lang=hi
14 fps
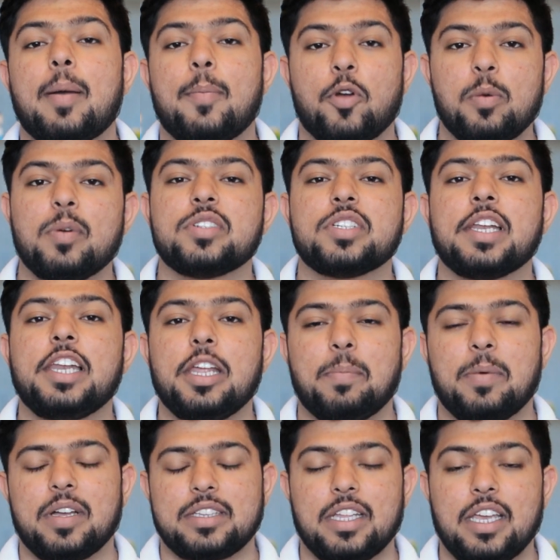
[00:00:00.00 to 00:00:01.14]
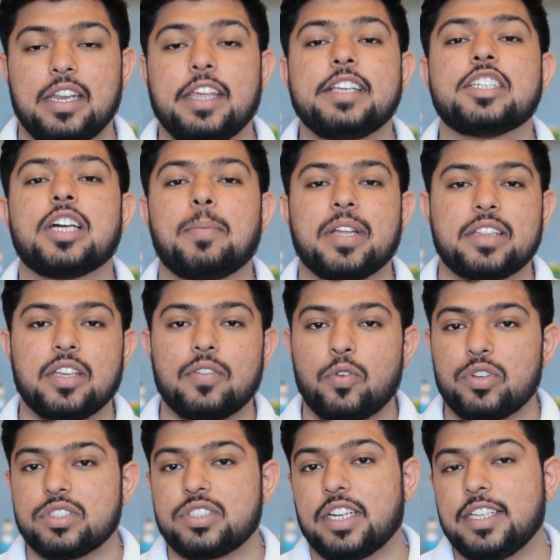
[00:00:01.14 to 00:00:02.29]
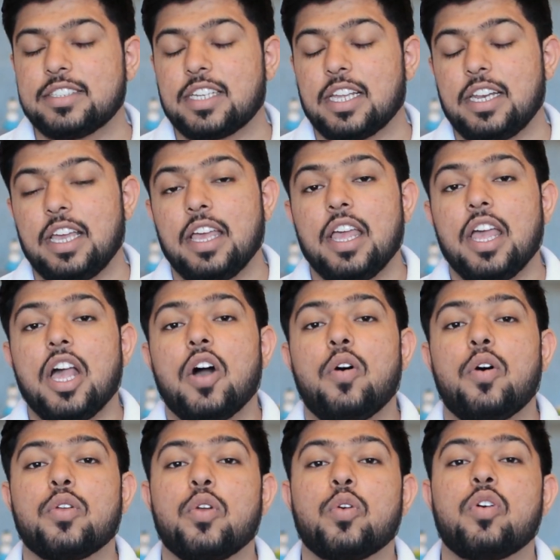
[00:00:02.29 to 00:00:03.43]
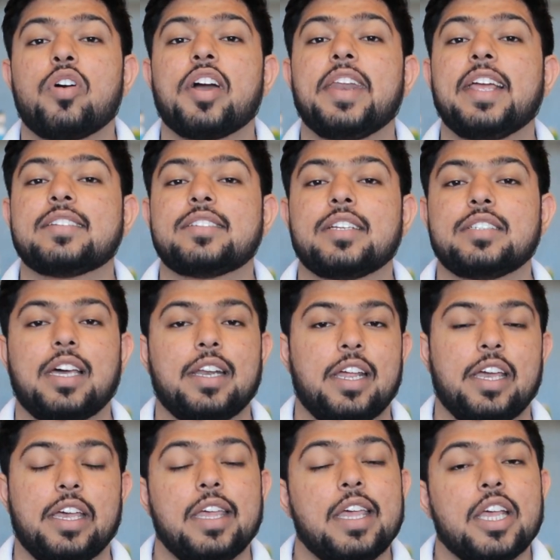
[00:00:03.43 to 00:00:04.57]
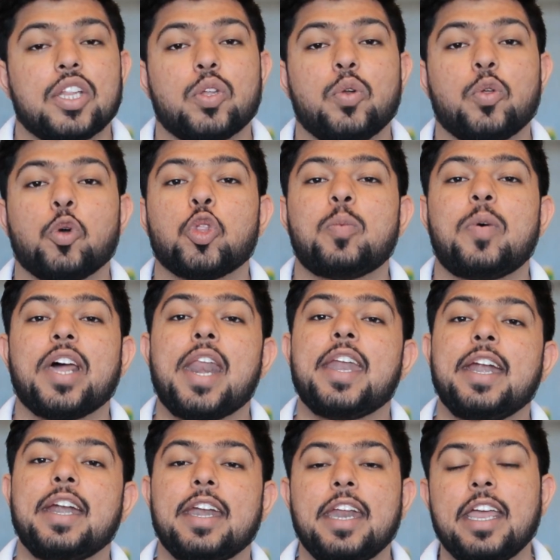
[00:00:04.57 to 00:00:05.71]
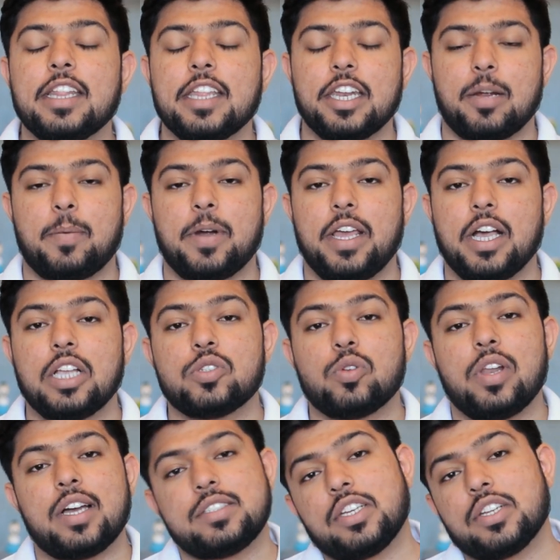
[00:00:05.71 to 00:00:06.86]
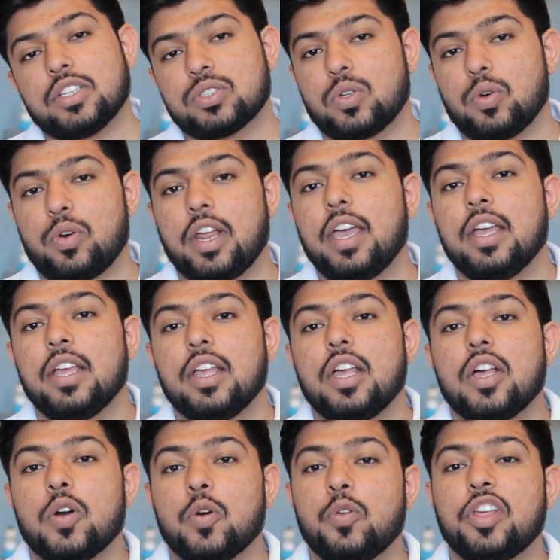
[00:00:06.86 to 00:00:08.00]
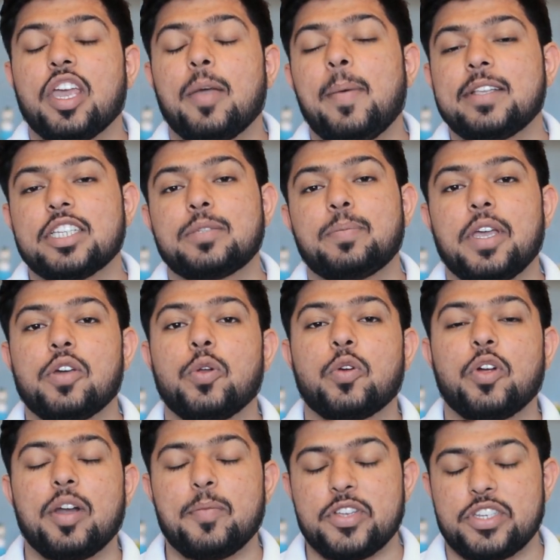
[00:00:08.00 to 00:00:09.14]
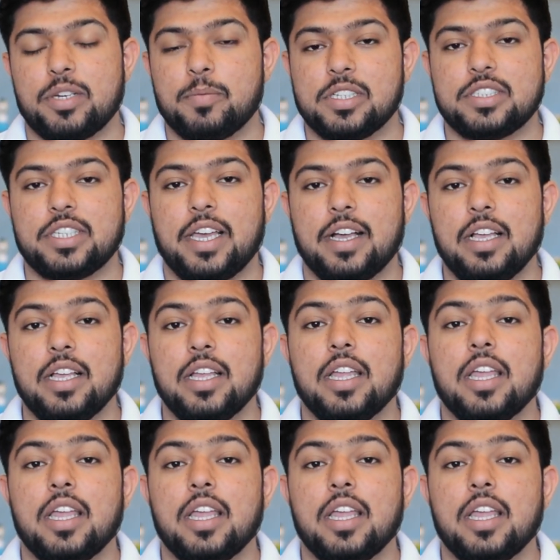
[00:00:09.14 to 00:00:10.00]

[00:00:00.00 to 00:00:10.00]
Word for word: अब्रोड एडमिशन ले पाते हैं नहीं जा पाते हैं फॉरन स्टडीज़ के लिए और उनको अगर नेक्स्ट ईयर जाना है तो उनको दोबारा नीट नहीं देना पड़ेगा जो लास्ट ईयर का स्कोर है उनके बेसिस पे ही उनको एडमिशन मिल जाएगा